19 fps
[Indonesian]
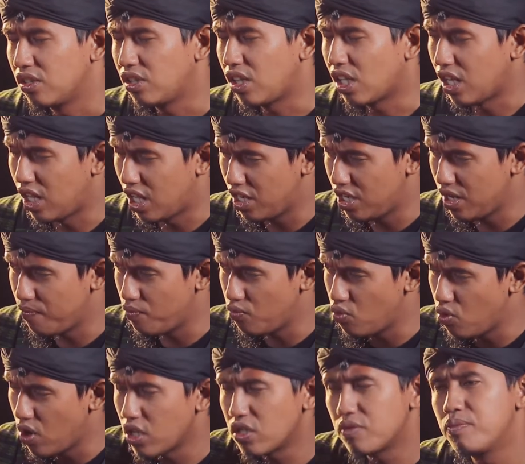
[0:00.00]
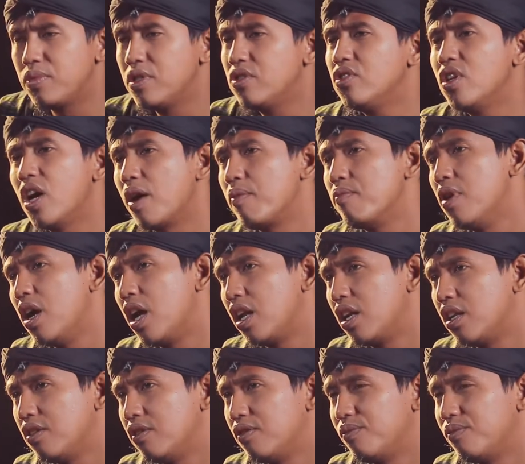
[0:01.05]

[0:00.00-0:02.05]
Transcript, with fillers: terhadap Muaz bin Jabal.